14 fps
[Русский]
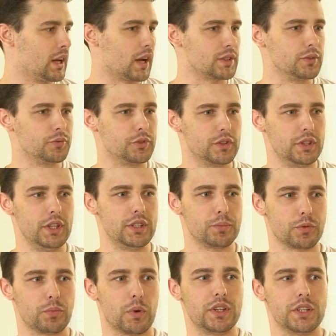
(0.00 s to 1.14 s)
хотим внедрить и
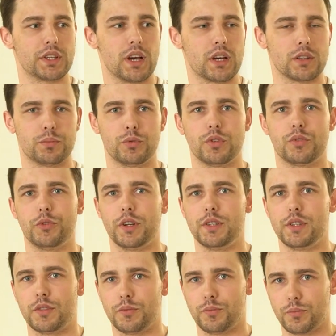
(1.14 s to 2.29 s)
посмотреть, как это будет
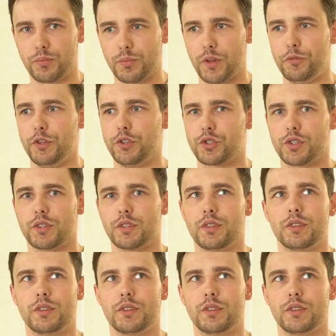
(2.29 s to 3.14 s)
выглядеть на финише.